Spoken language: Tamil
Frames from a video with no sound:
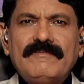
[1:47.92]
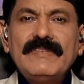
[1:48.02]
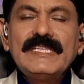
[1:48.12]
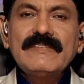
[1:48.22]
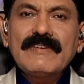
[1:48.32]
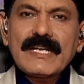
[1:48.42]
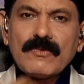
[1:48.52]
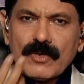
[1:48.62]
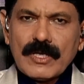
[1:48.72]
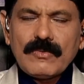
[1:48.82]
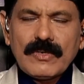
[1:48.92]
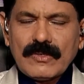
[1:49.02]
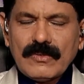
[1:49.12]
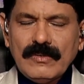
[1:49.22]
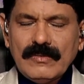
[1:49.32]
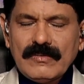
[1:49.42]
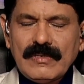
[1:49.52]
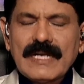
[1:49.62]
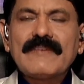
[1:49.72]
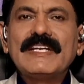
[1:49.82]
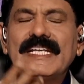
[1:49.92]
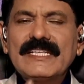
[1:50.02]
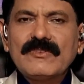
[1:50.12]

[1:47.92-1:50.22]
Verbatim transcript: விந்து வர்ற உணர்வு இருக்கும் ஆனால் வெளியே